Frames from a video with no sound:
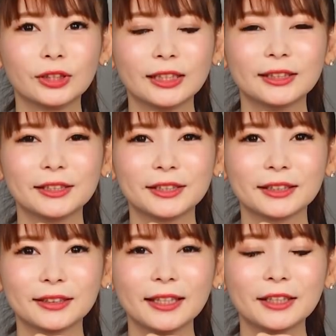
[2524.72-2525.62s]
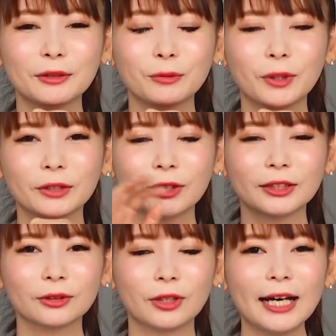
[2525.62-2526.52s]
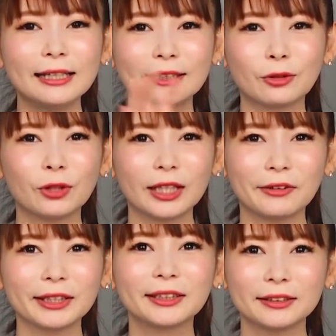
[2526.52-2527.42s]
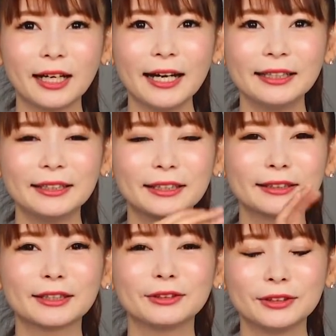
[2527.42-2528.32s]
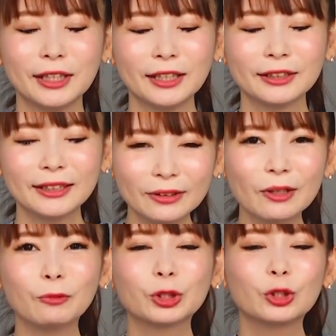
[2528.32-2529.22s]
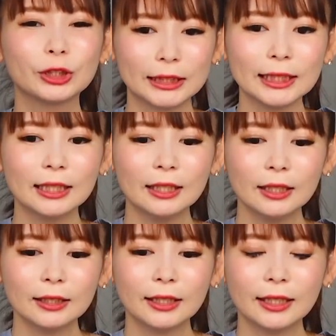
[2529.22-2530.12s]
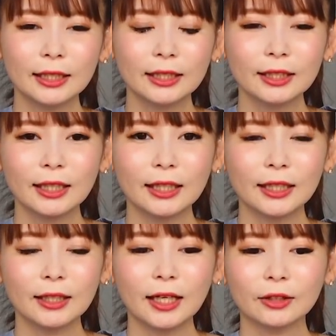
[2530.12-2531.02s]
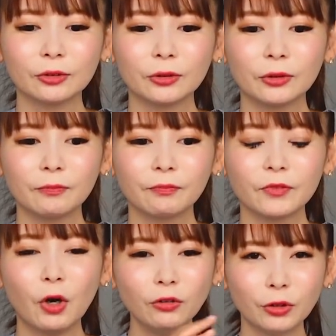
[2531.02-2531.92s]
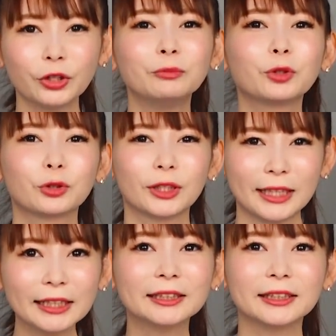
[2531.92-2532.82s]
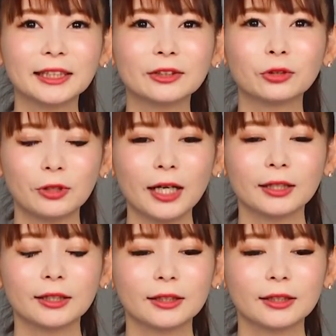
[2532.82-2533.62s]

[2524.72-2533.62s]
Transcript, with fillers: になってっちゃったテレビ版のやつをあえて今回はやってるっていうのが面白いし、で本を読むことが大好き言動は、